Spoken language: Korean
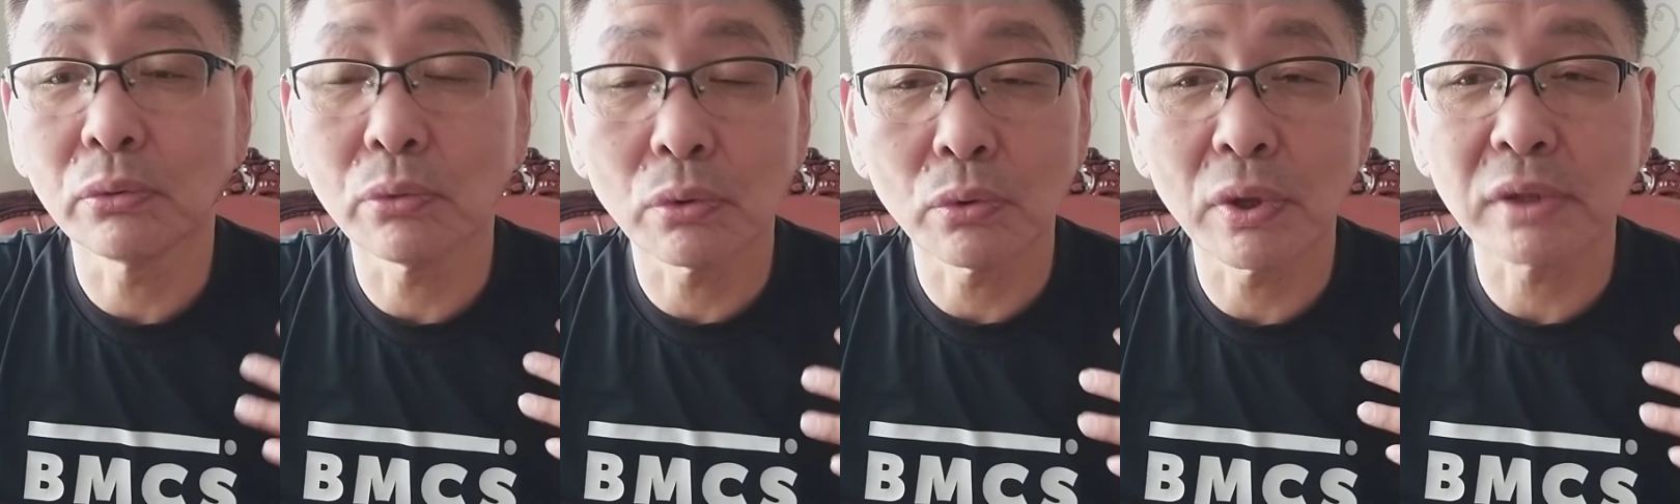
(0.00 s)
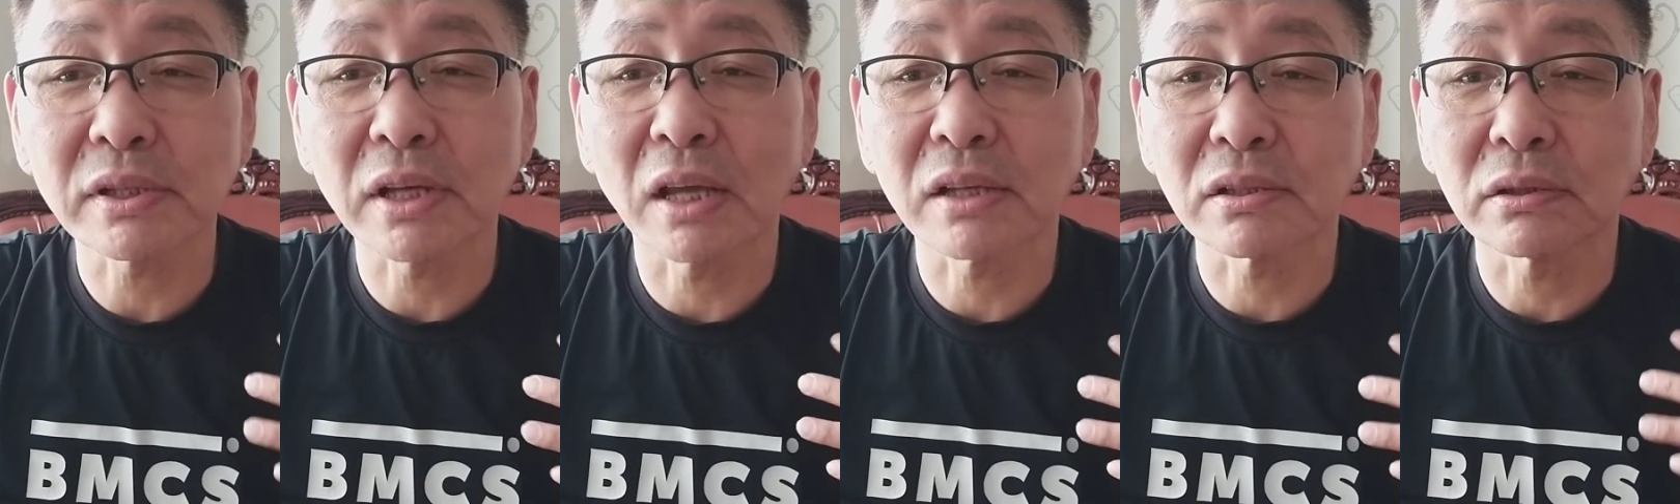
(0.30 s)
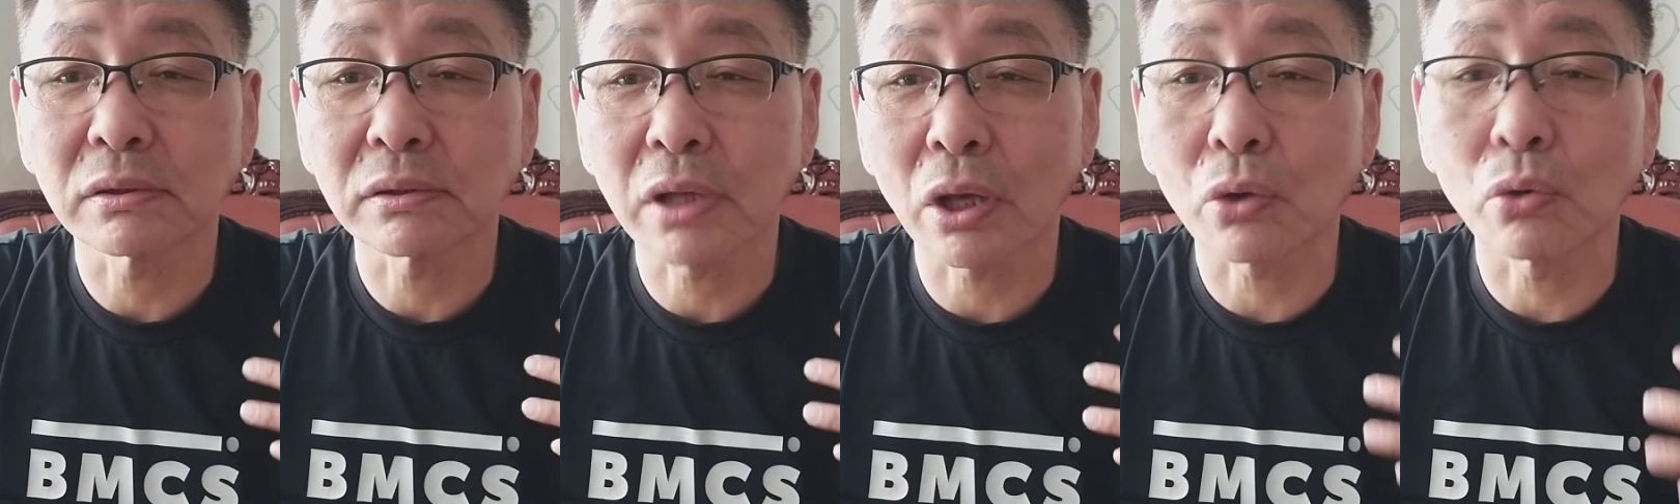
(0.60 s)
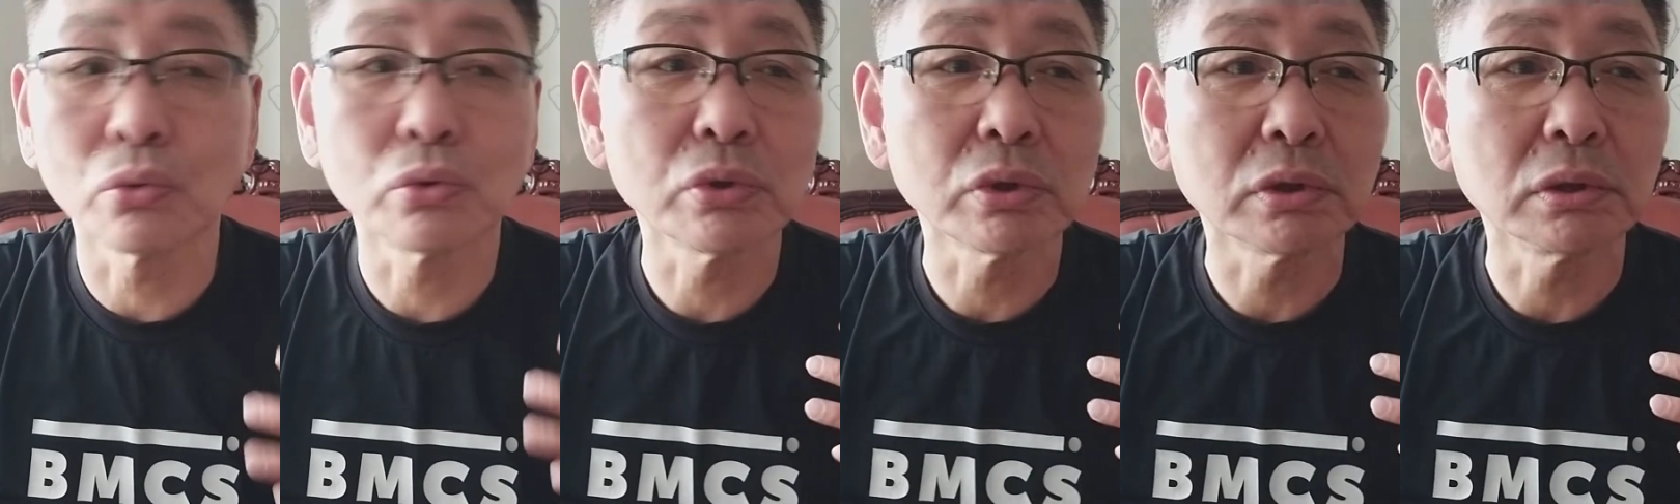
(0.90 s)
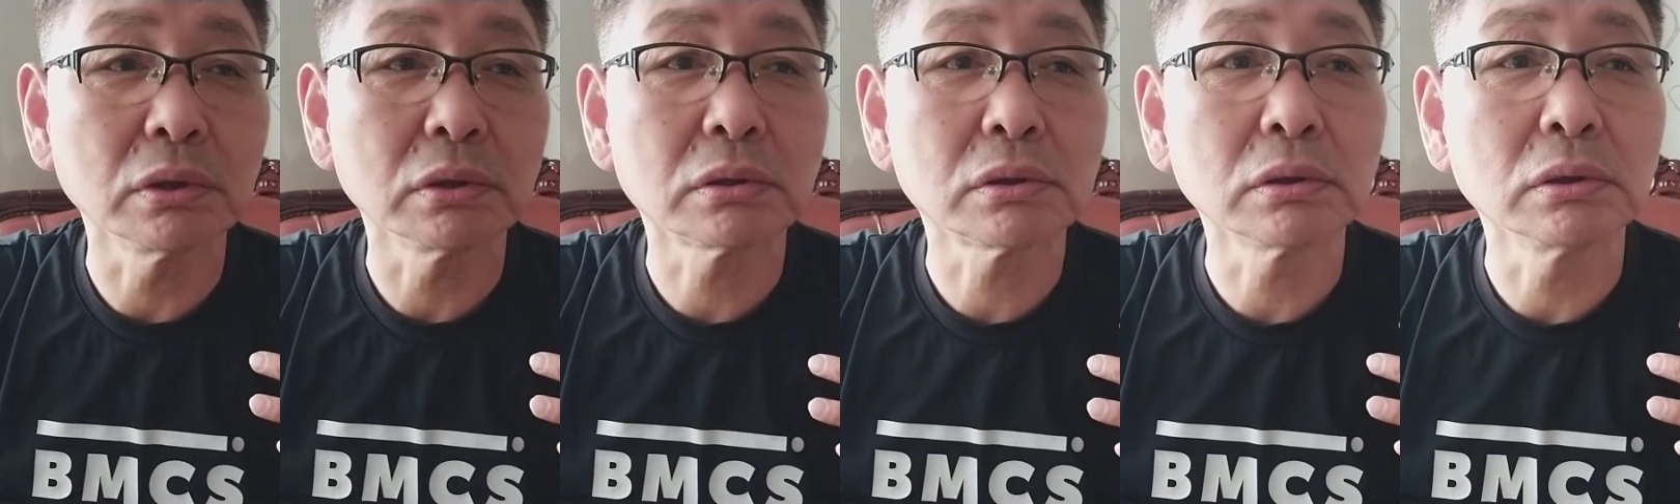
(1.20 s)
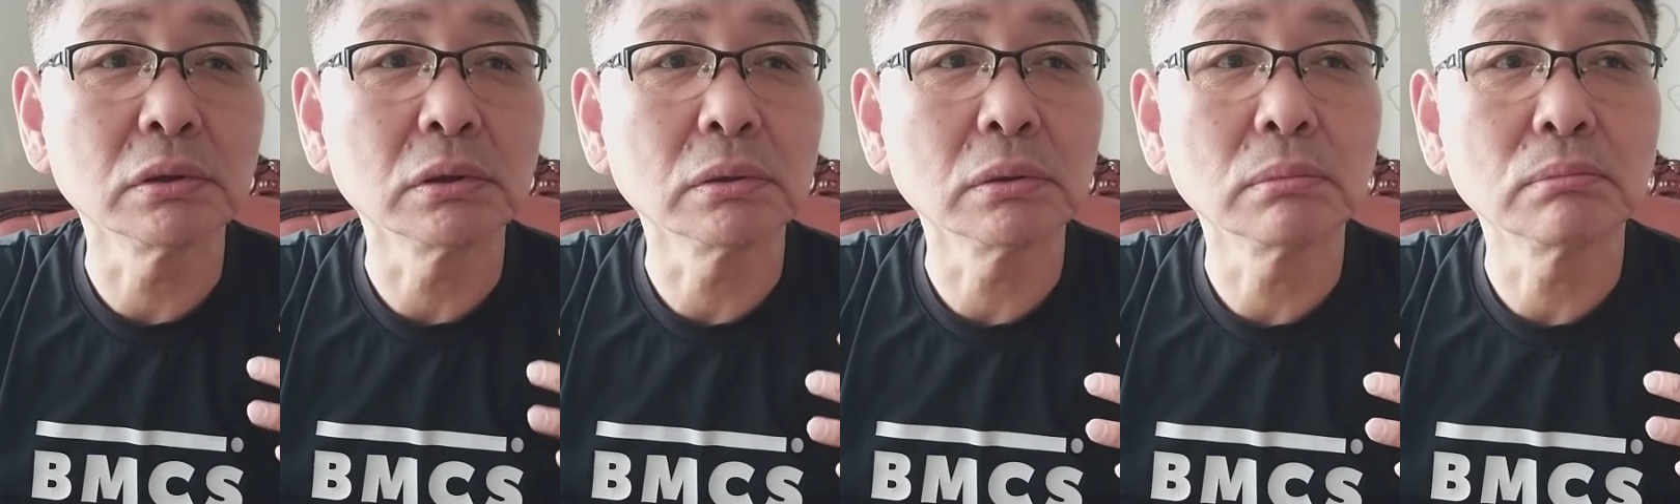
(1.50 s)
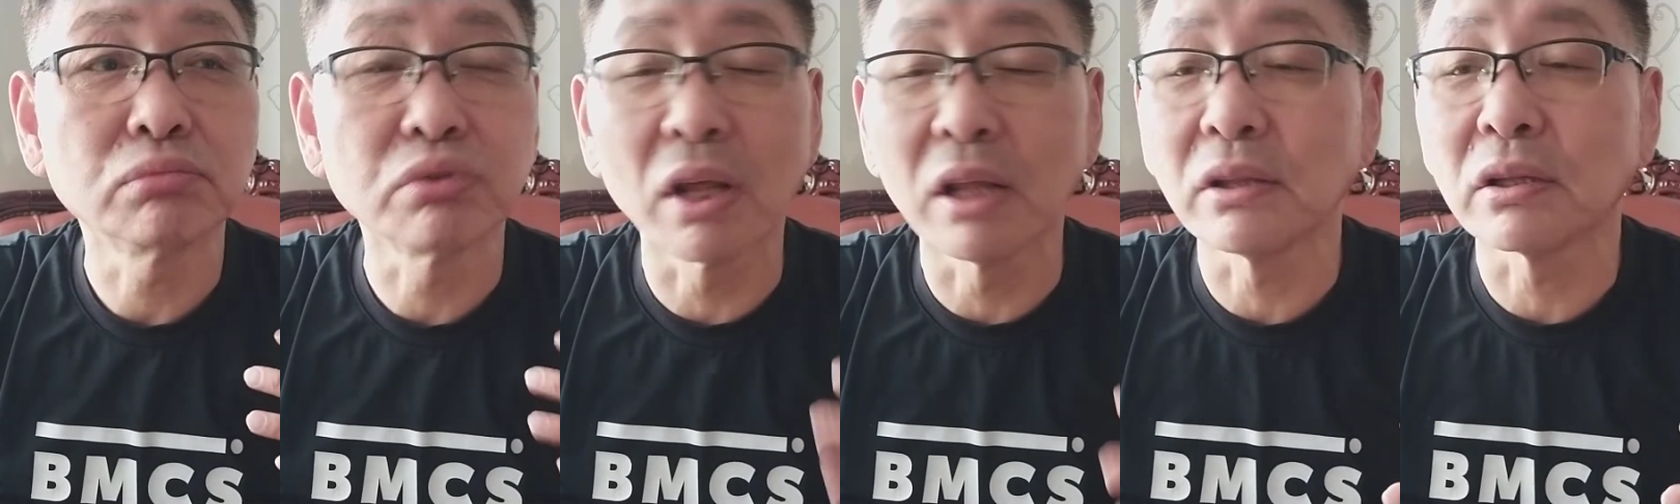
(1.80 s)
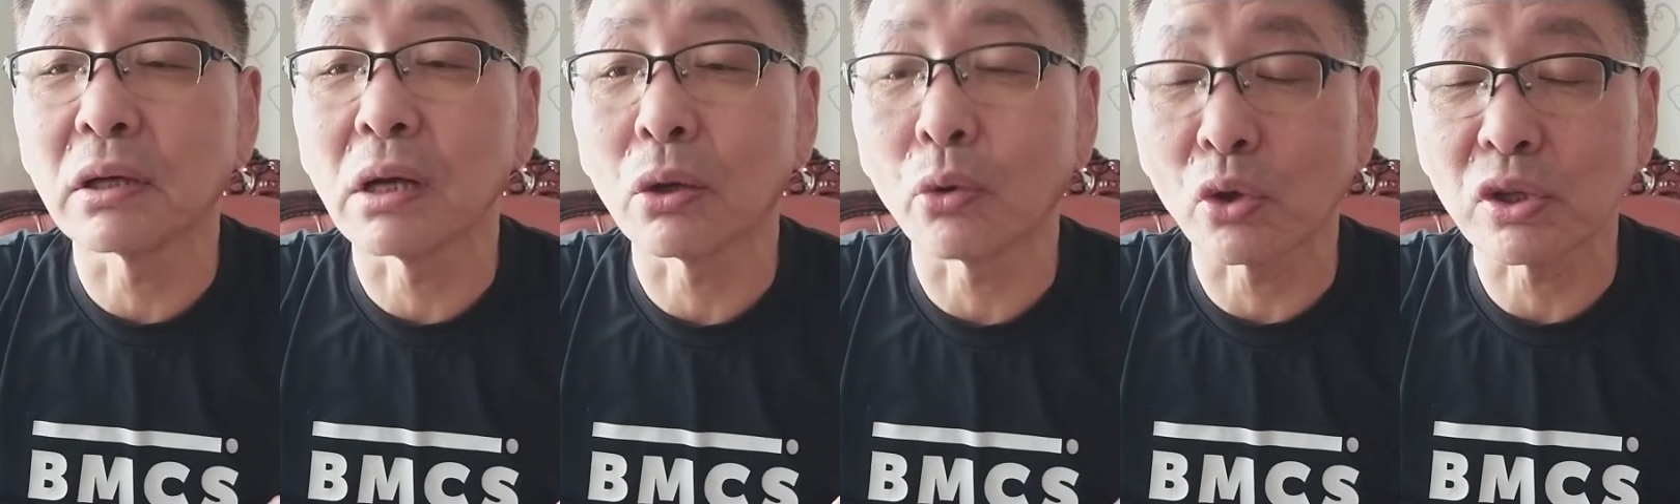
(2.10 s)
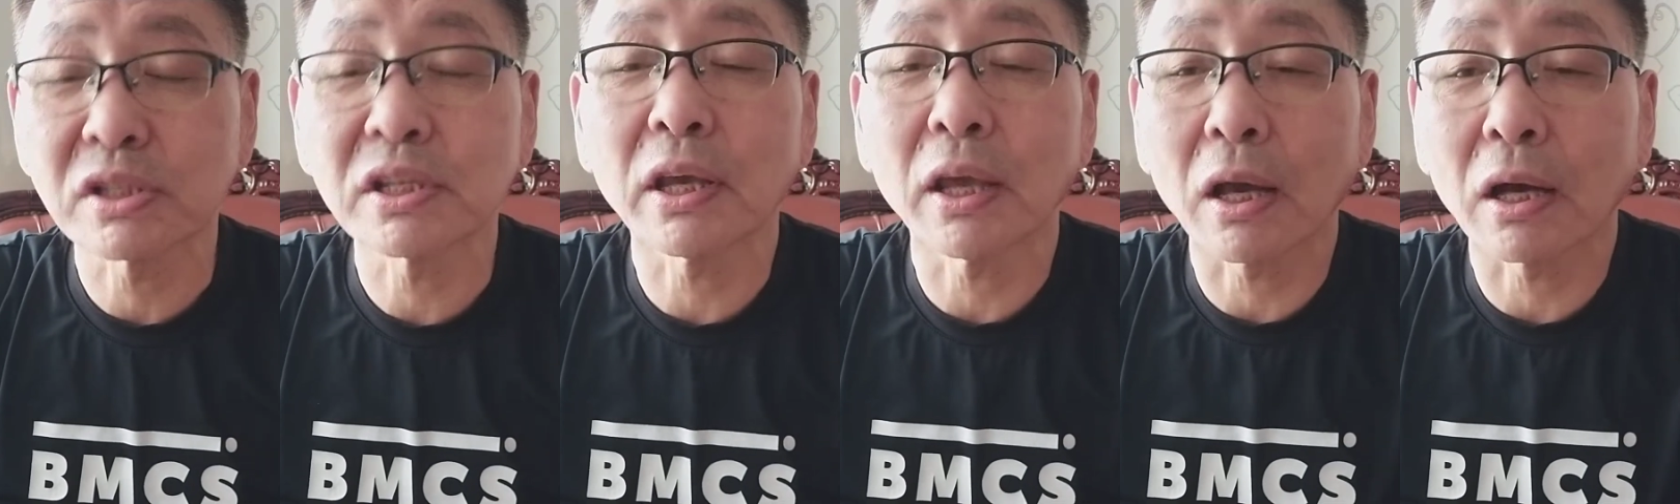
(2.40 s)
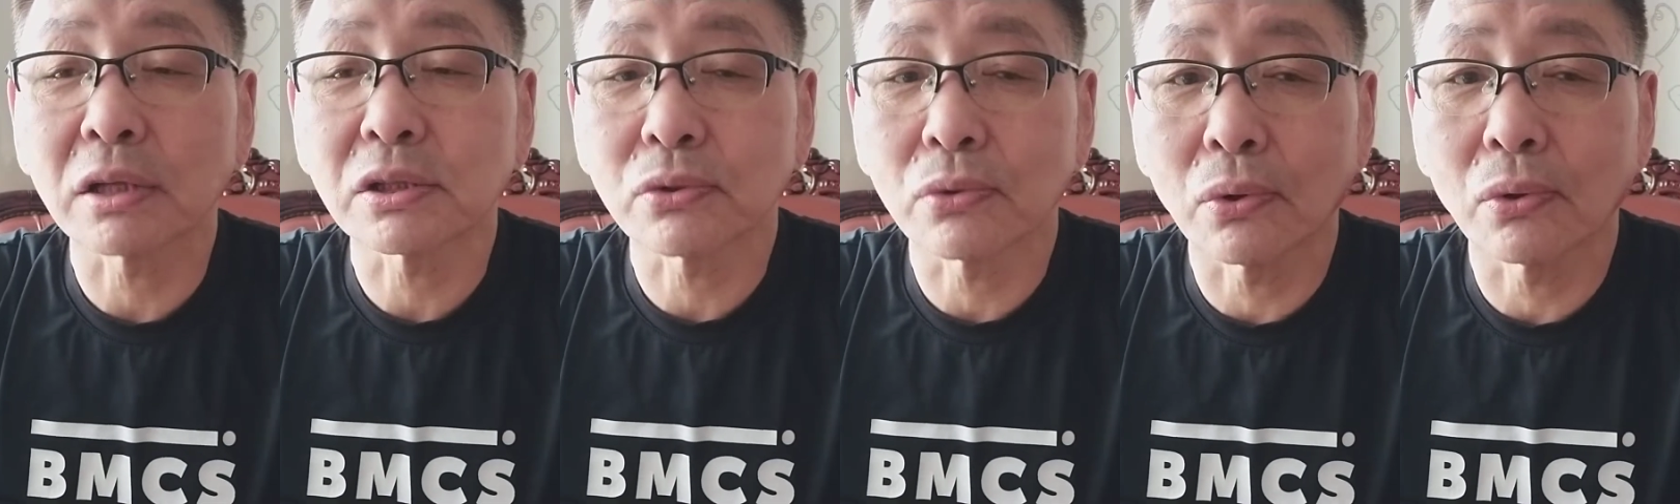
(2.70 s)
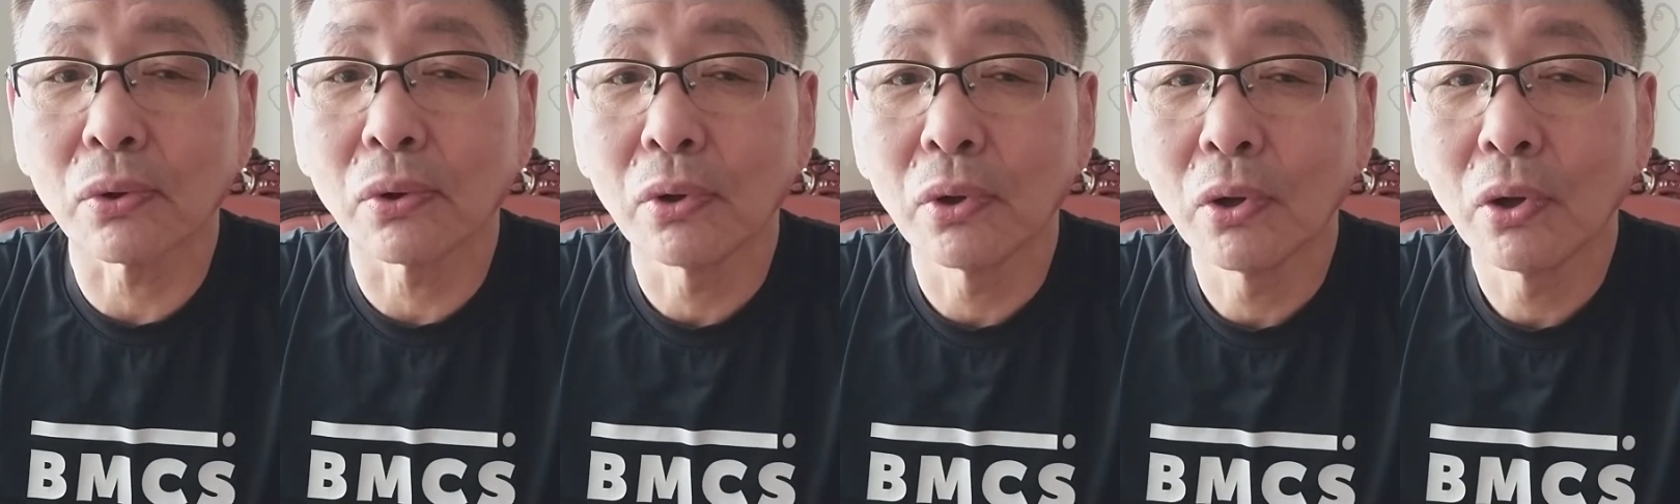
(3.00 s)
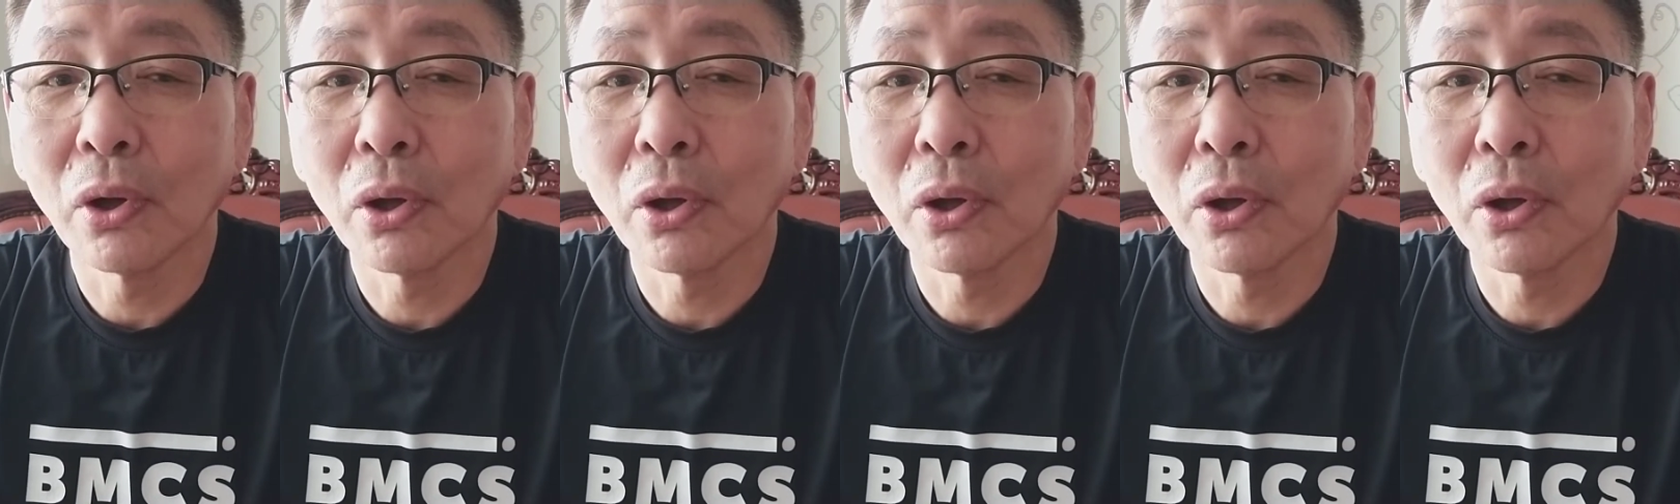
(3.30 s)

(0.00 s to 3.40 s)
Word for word: 회사에서 새로운 그 브랜드를 런칭해가지고